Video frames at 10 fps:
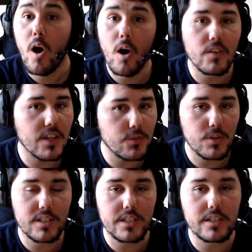En un
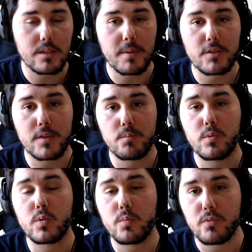seul clic, l'image va être
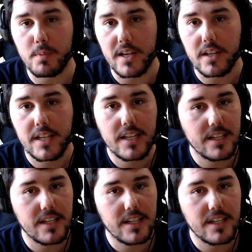beaucoup plus belle.